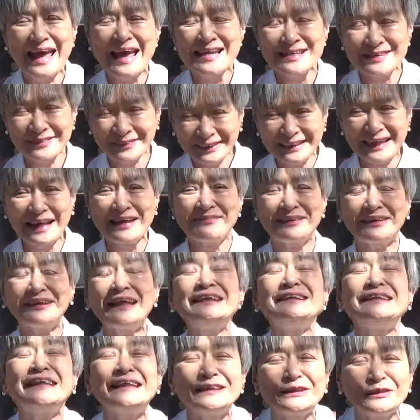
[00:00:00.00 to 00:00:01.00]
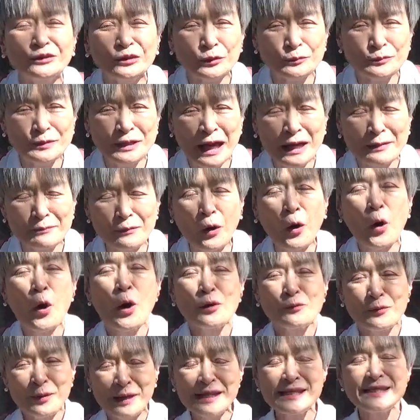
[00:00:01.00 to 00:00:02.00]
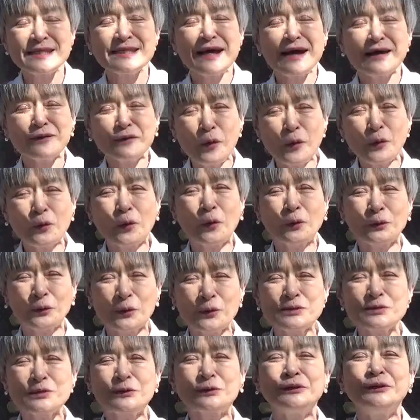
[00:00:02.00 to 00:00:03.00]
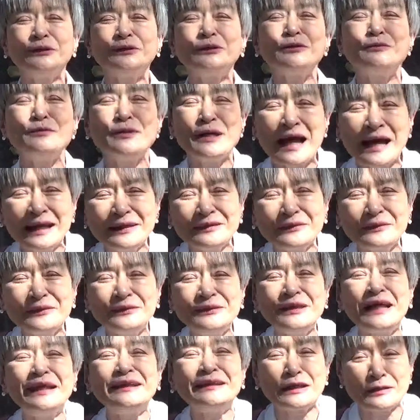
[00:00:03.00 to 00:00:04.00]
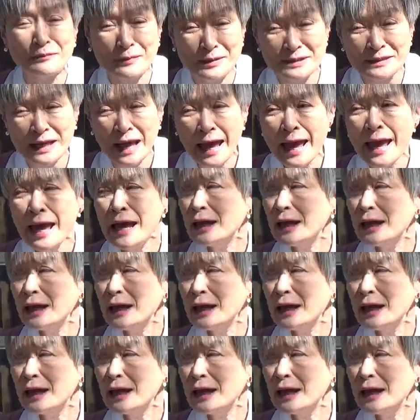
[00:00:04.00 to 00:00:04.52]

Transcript: それで私たちの組合もフェリシア高校教職員組合というふうになっています